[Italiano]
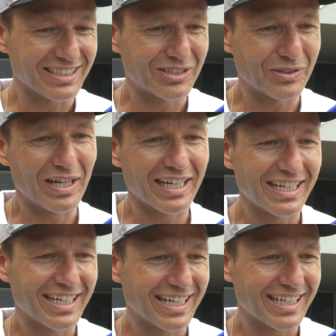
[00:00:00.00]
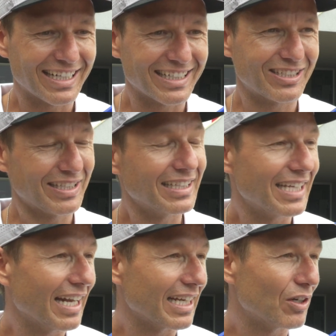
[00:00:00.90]
sono anche tanti
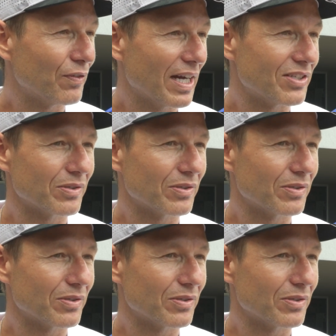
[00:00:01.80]
anni che lo faccio,